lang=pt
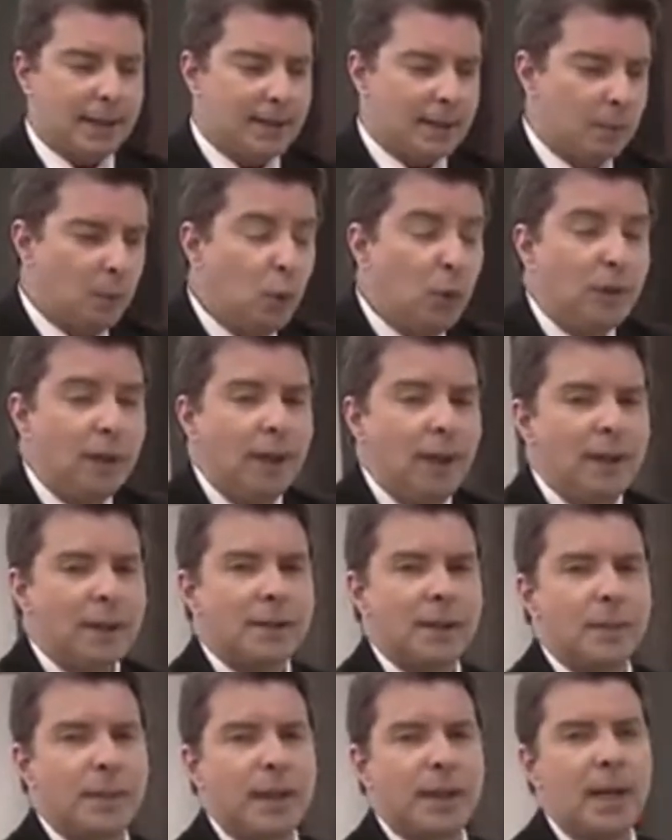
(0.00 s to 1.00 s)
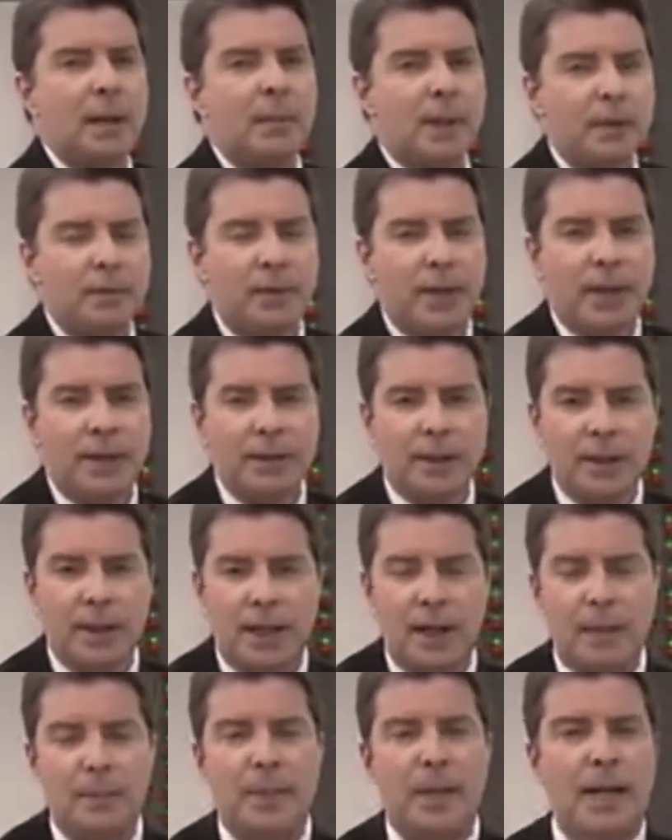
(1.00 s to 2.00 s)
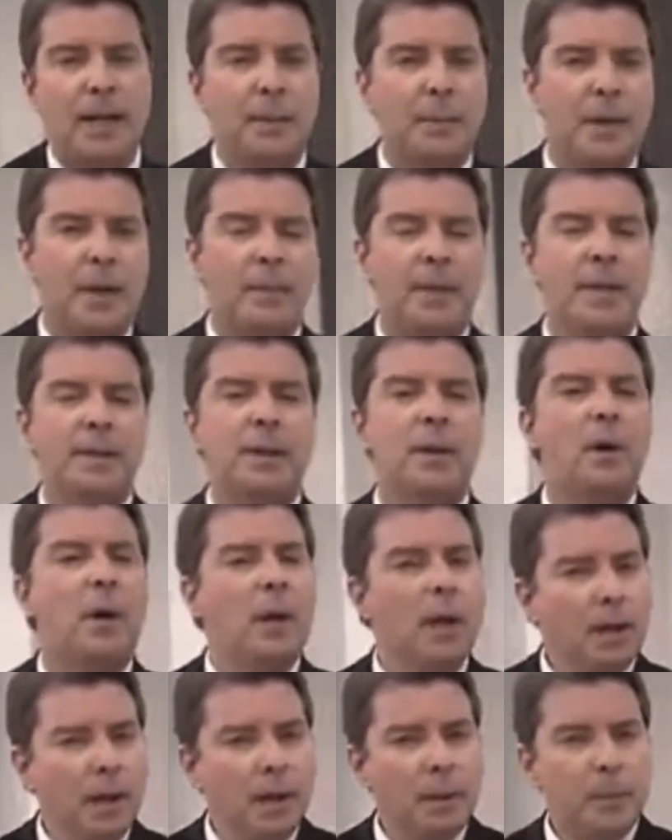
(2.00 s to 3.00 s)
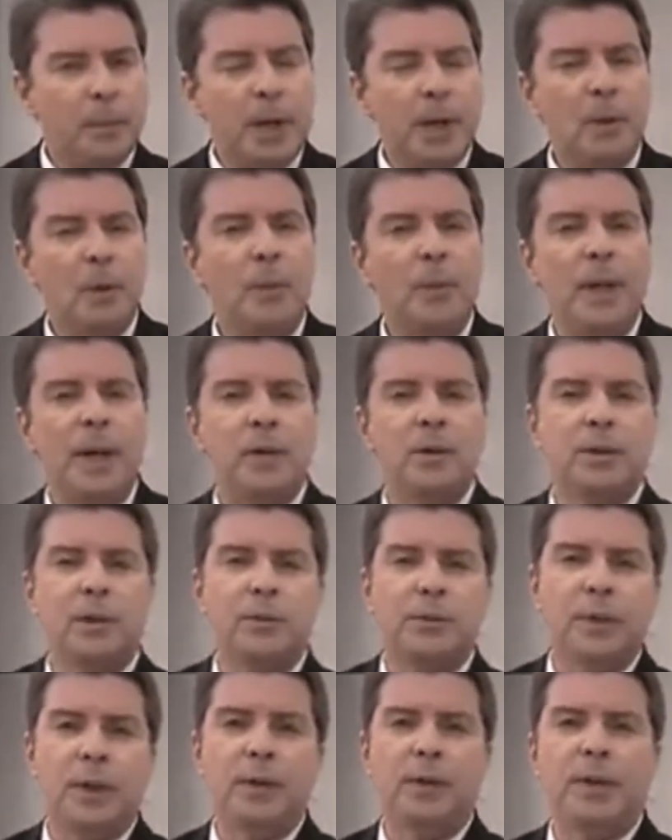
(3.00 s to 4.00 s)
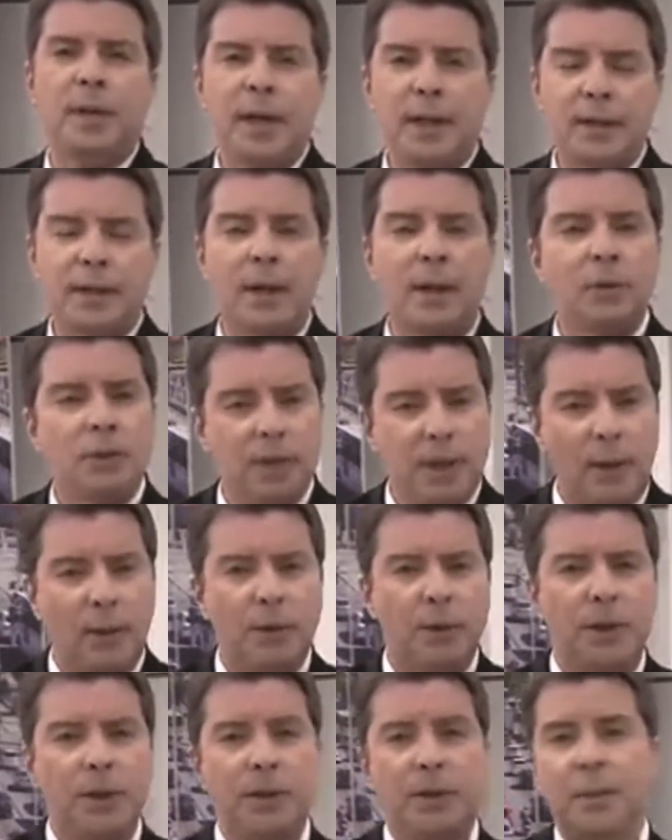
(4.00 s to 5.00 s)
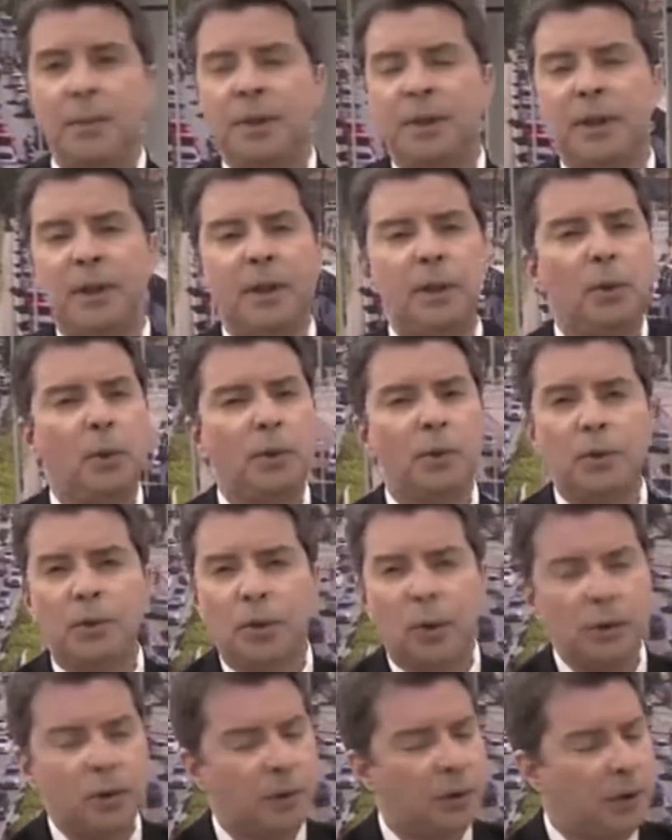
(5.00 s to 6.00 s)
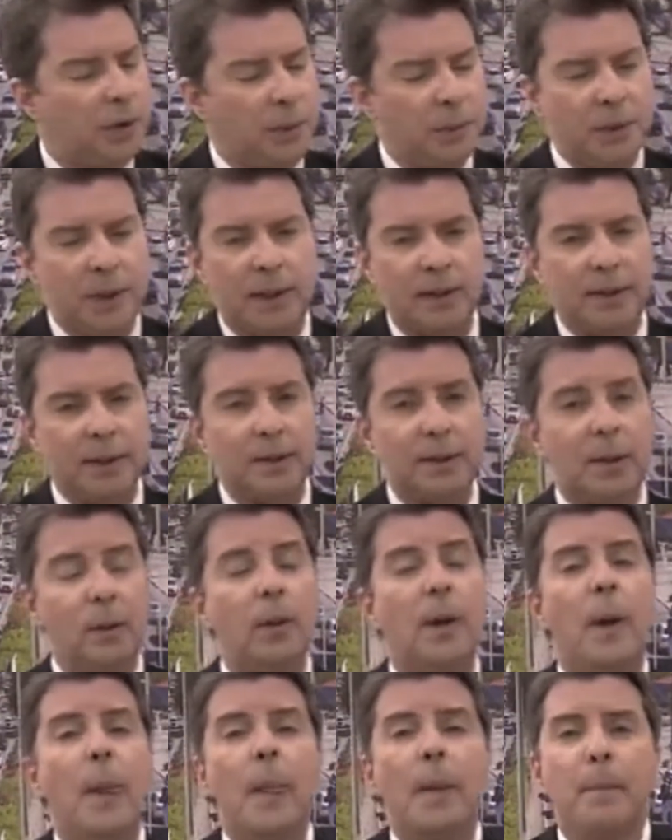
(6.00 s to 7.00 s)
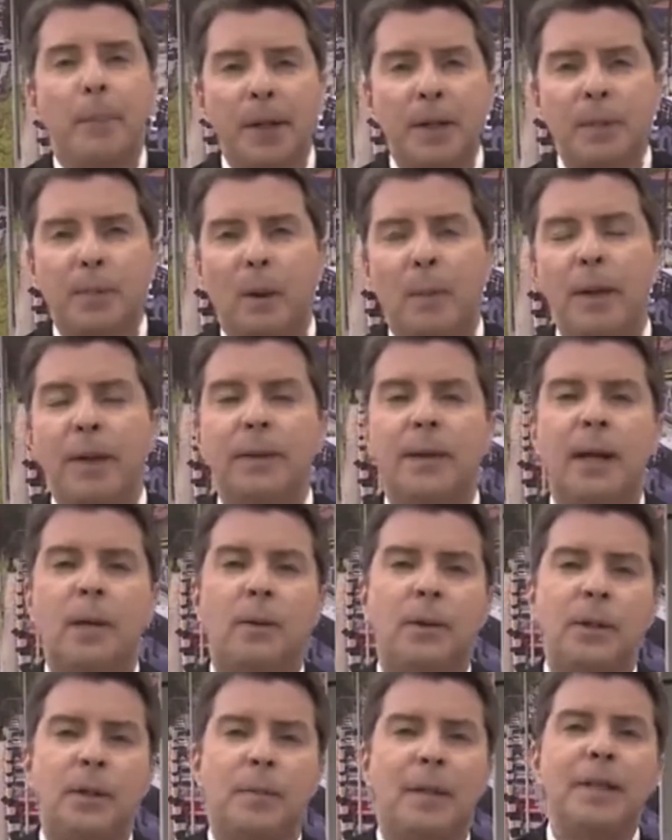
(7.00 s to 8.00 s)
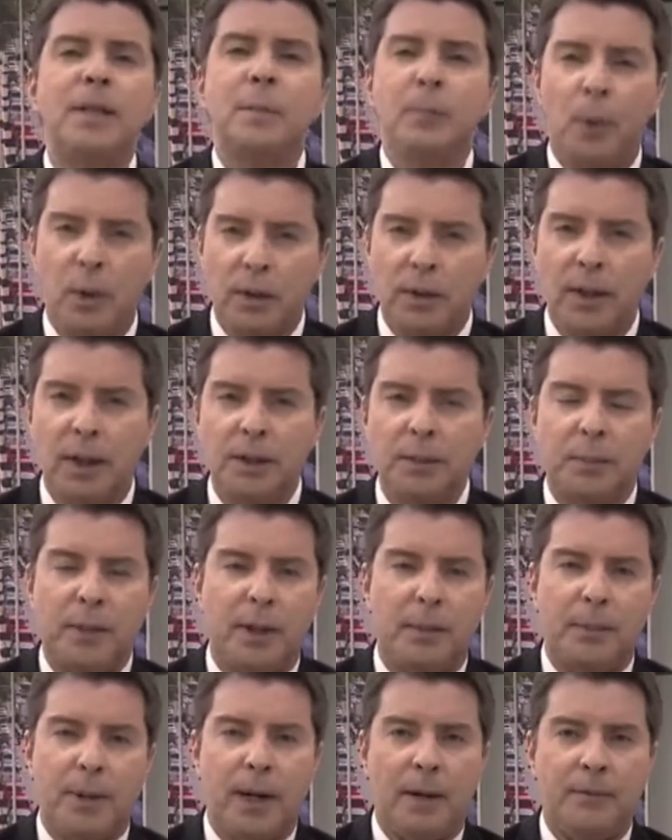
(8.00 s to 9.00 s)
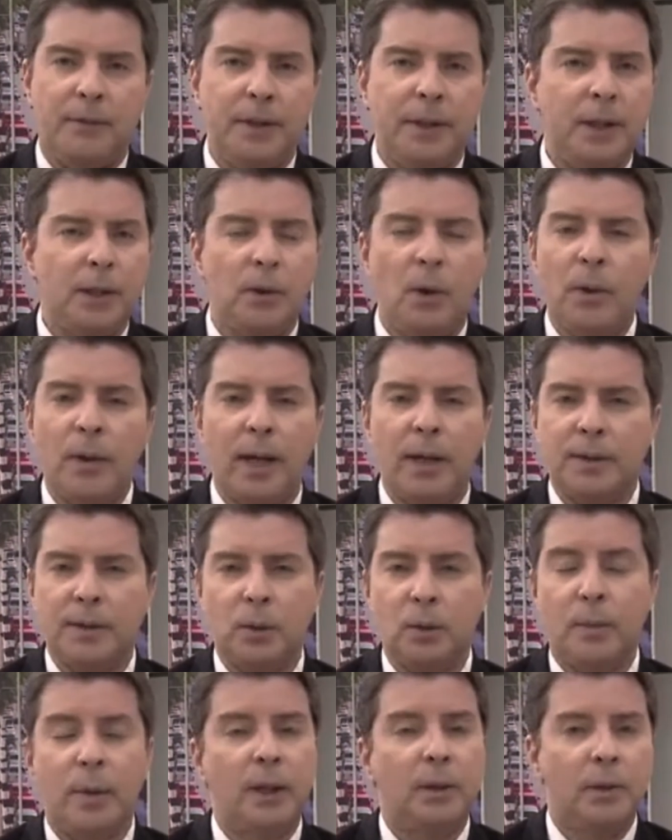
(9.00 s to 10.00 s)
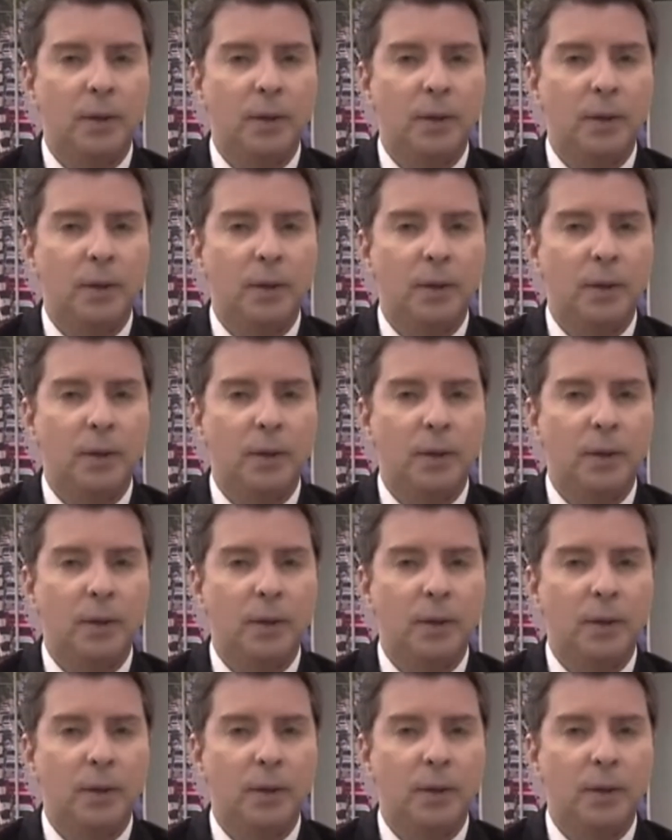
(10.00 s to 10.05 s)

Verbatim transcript: mudança para que a mãe viesse de Arapiraca para Maceió para acompanhar o seu filho, três anos, que é autista e precisa de todo, todo tipo de atenção, principalmente da coisa mais importante para a vida de qualquer ser humano,